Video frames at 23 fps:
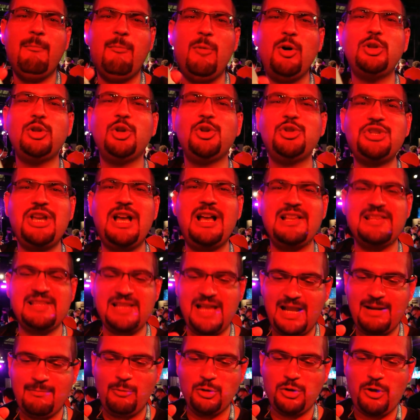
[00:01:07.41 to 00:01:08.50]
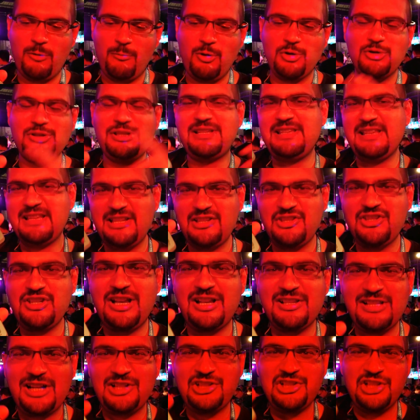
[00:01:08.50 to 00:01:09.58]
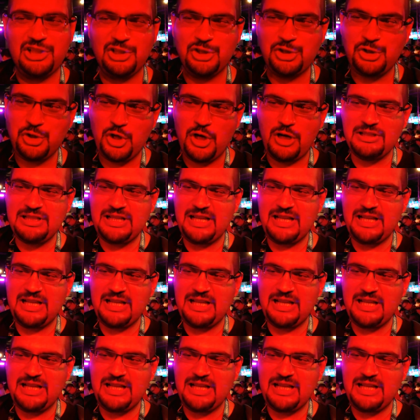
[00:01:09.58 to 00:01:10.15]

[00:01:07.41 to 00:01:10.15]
Moto cihazlar, Moto Motomoz destekli cihazlar çalışıyor.